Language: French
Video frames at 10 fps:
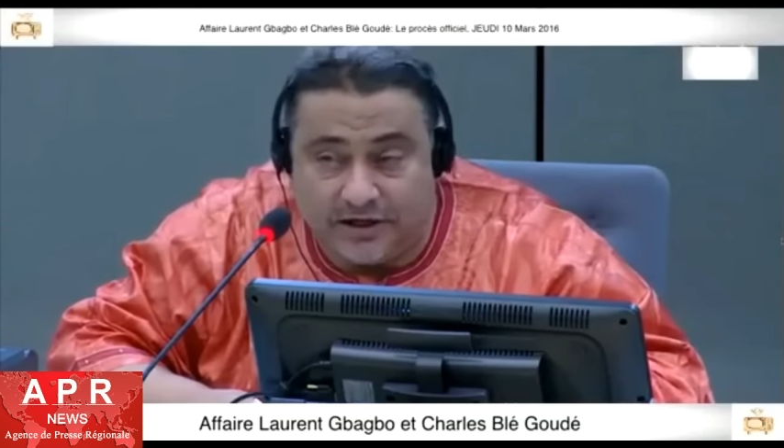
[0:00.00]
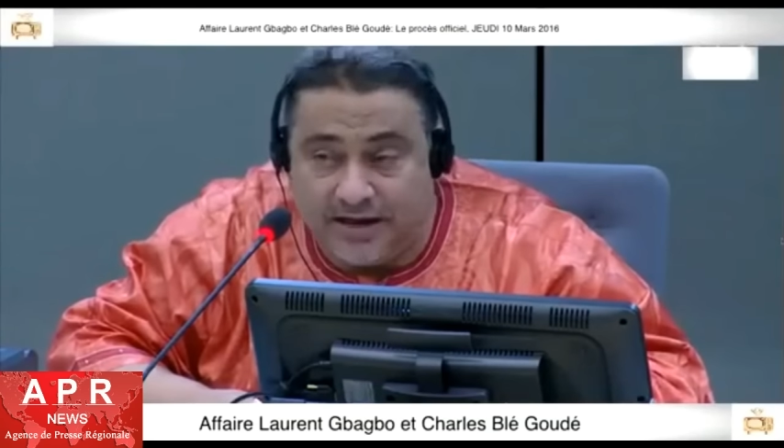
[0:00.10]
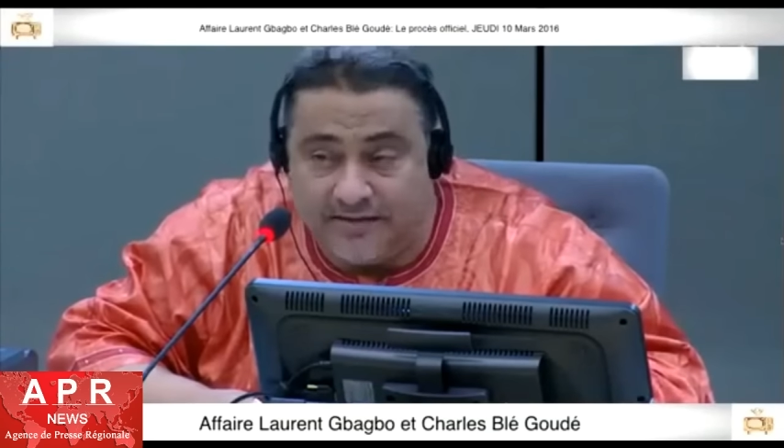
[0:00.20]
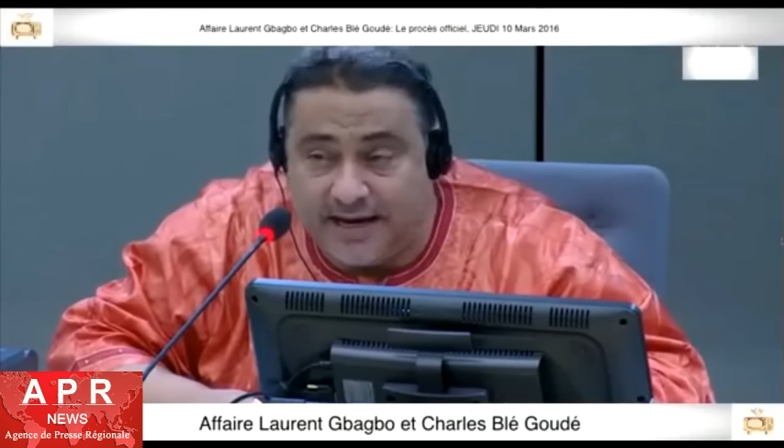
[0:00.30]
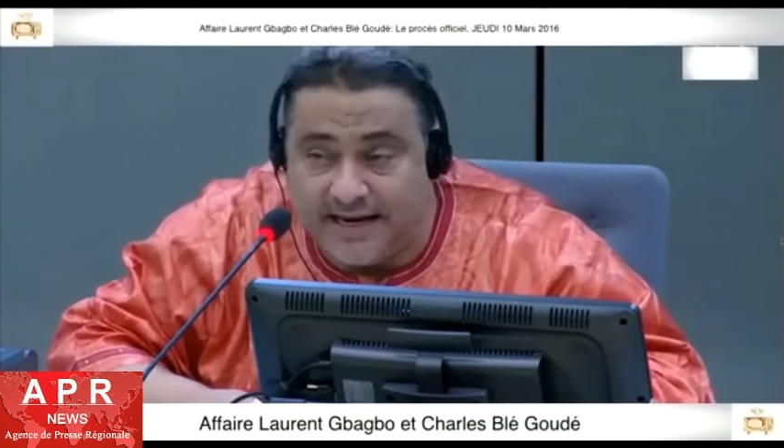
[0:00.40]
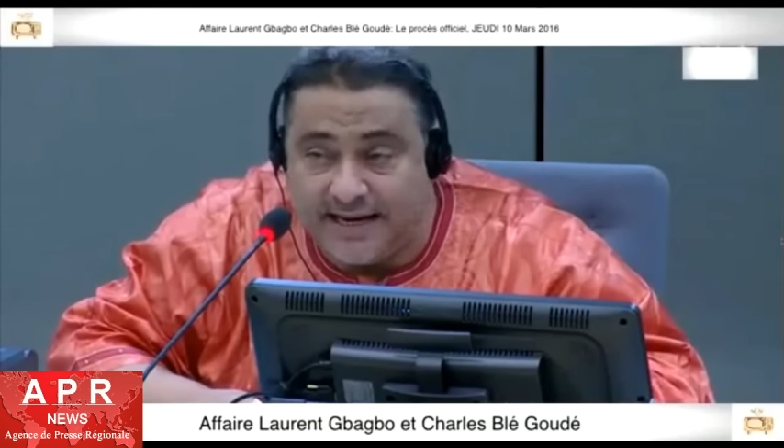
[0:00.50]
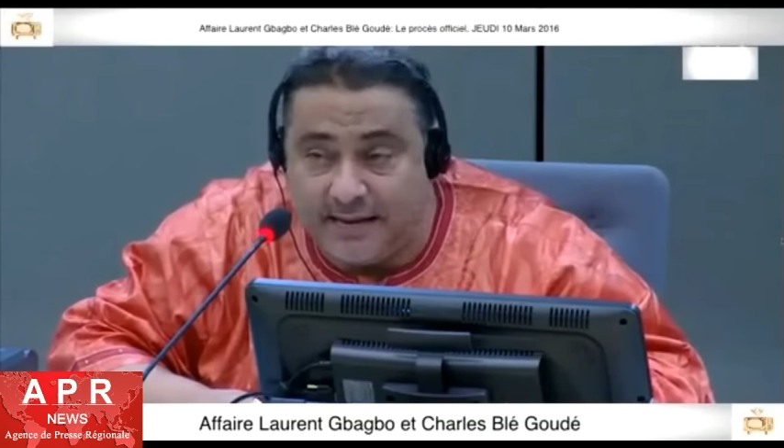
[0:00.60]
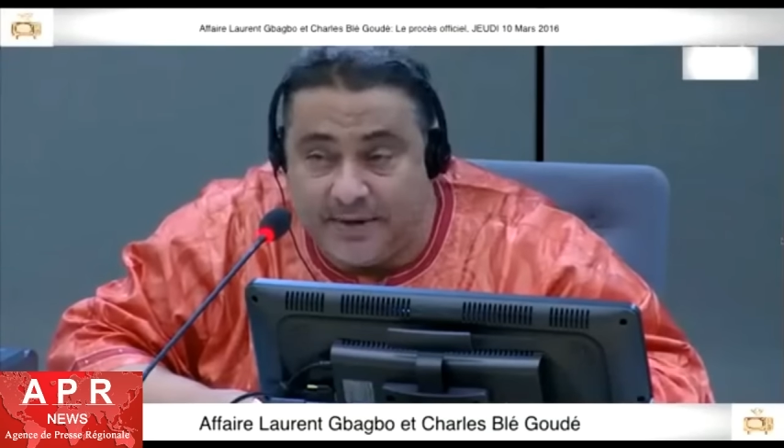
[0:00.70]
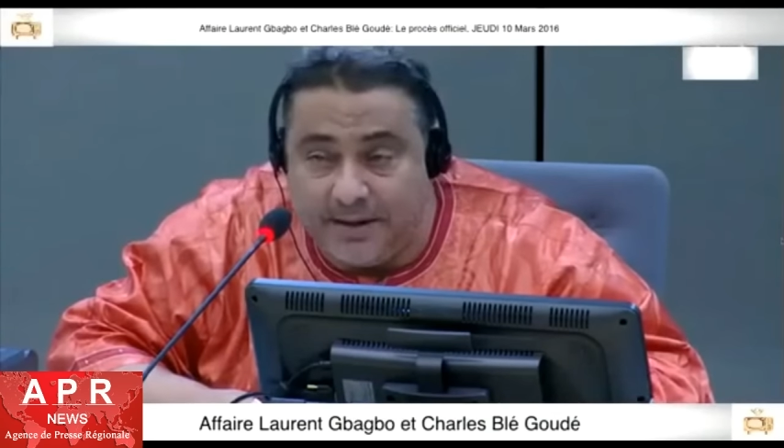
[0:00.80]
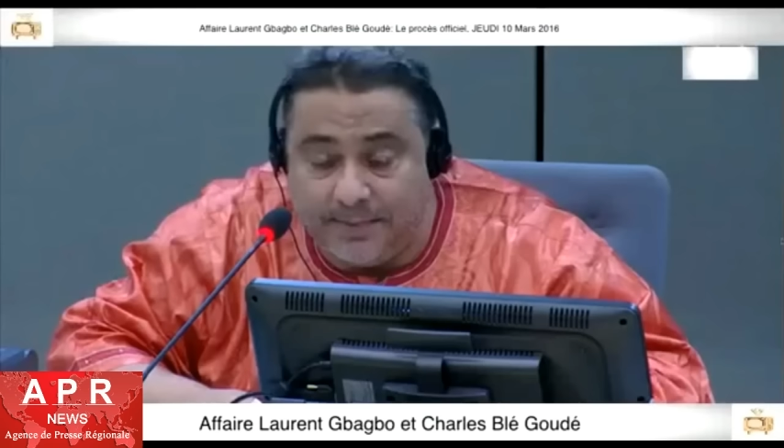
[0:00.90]
j'étais avec un
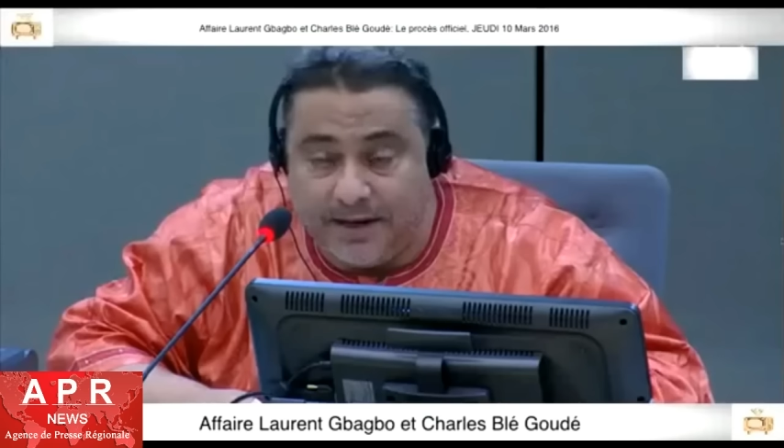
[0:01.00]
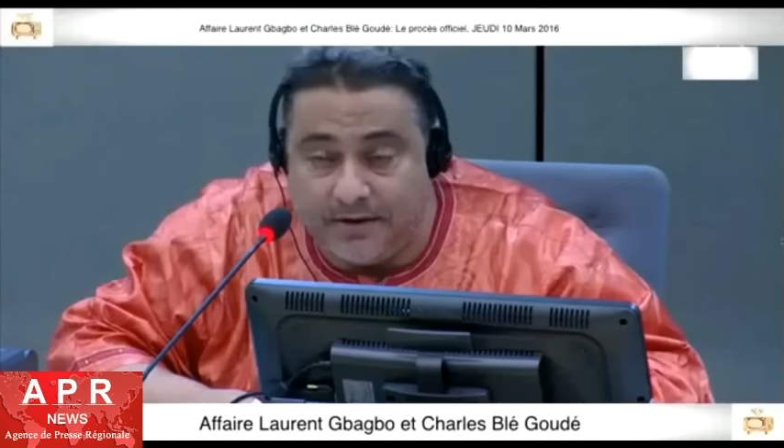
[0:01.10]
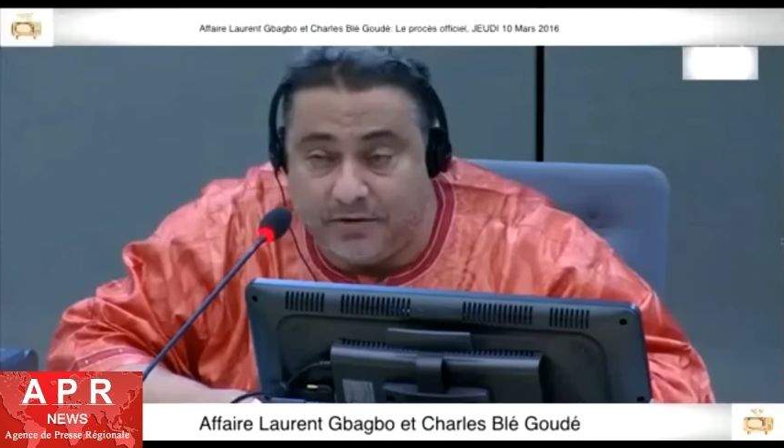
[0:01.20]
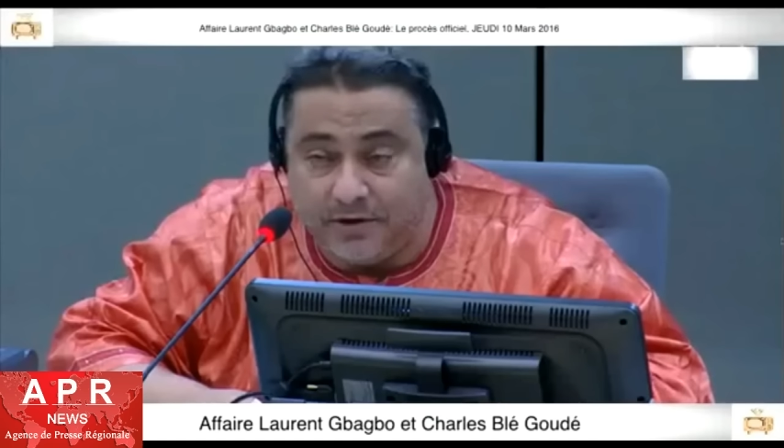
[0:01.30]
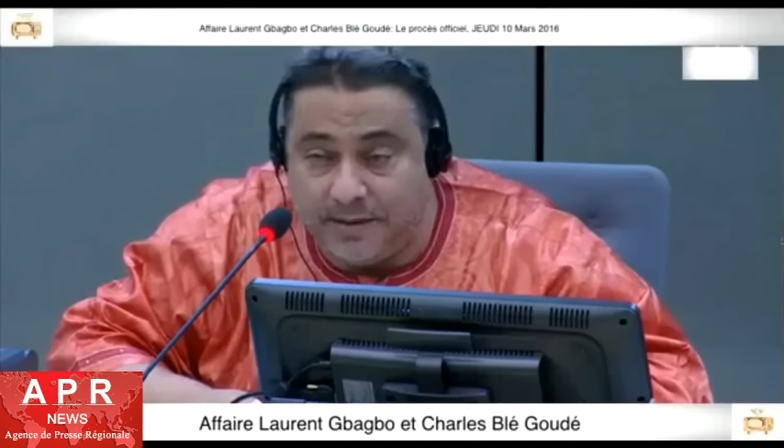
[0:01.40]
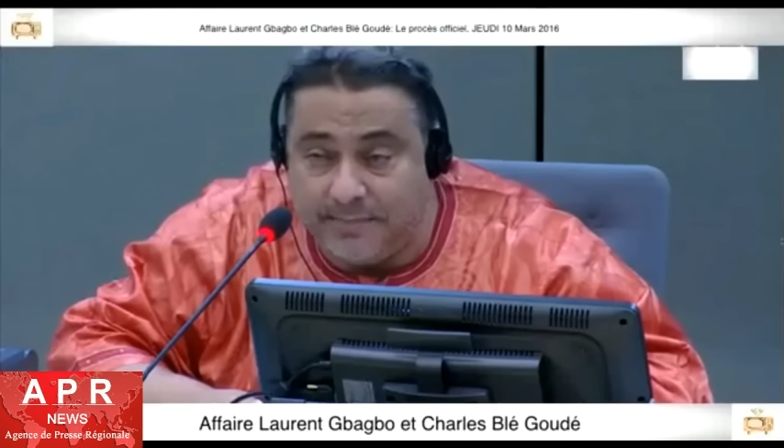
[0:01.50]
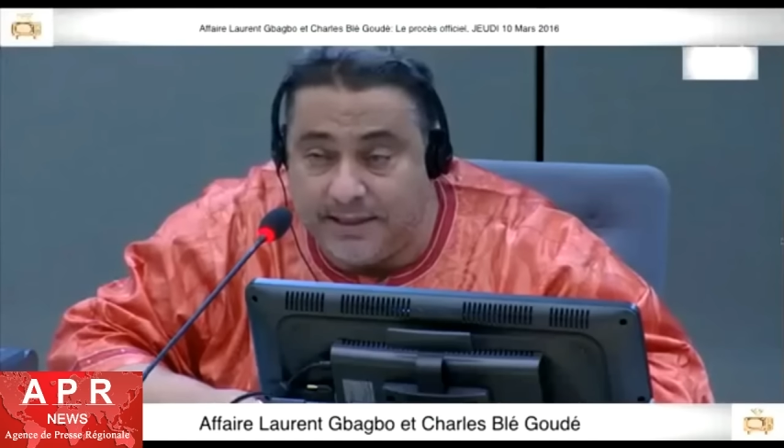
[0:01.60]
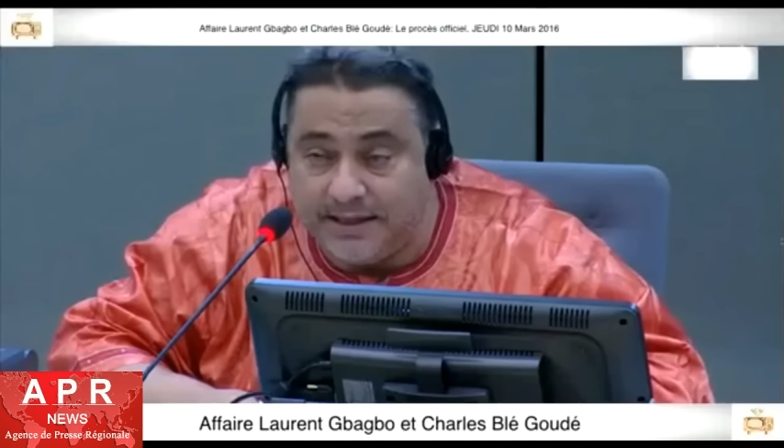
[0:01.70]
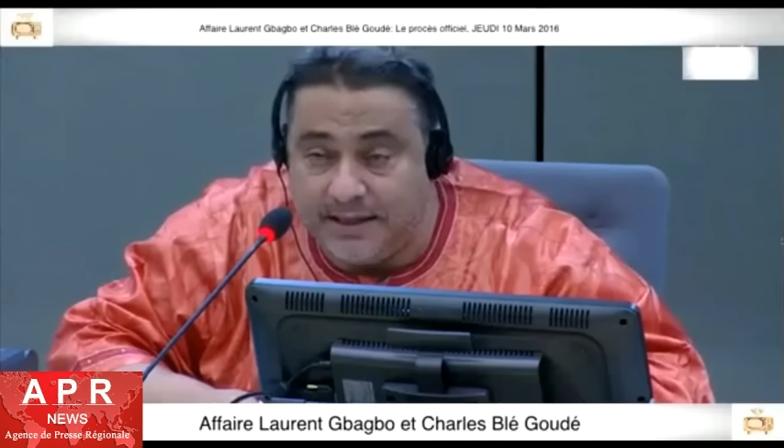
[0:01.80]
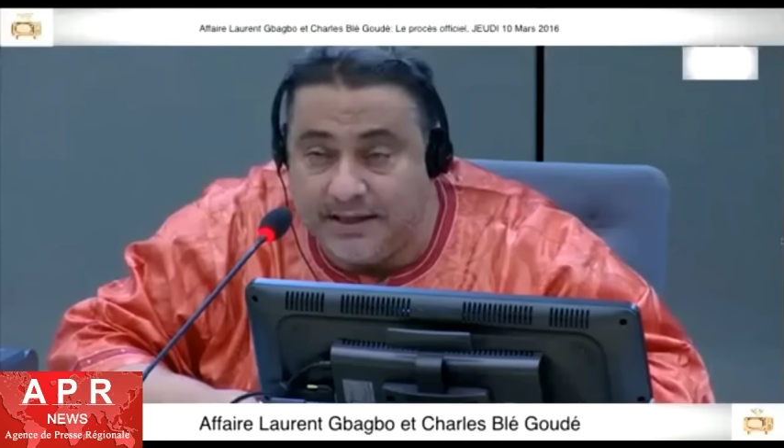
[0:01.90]
ami, puis un autre de mes
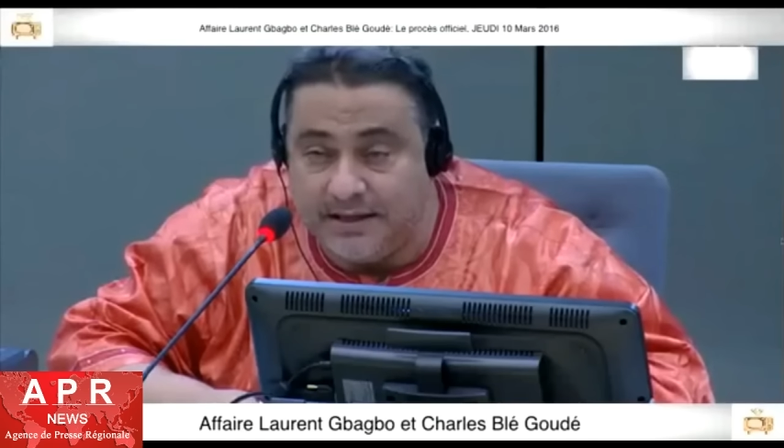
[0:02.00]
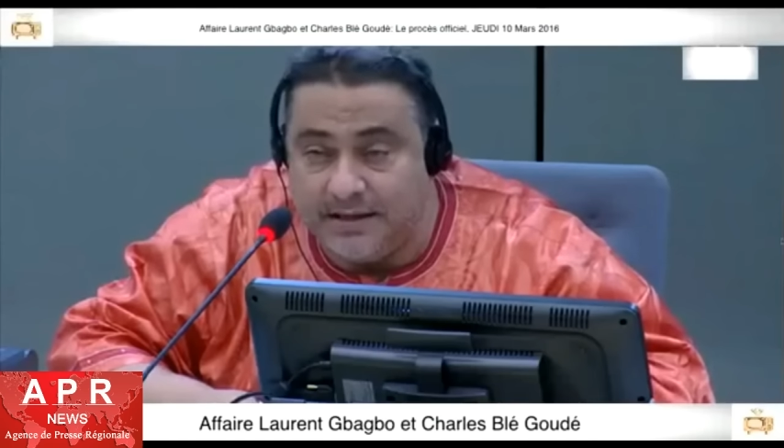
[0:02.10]
petits.